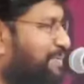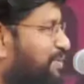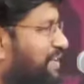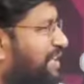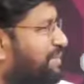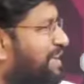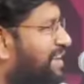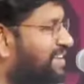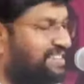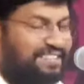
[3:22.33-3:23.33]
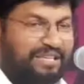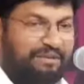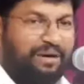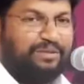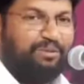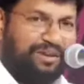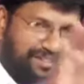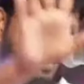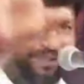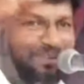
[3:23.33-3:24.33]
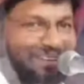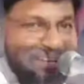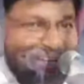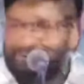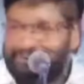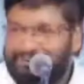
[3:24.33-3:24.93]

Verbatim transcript: అప్పుడు వెంటనే మహారాజా ఇతని మాతృభాష తెలుగు అన్నాడు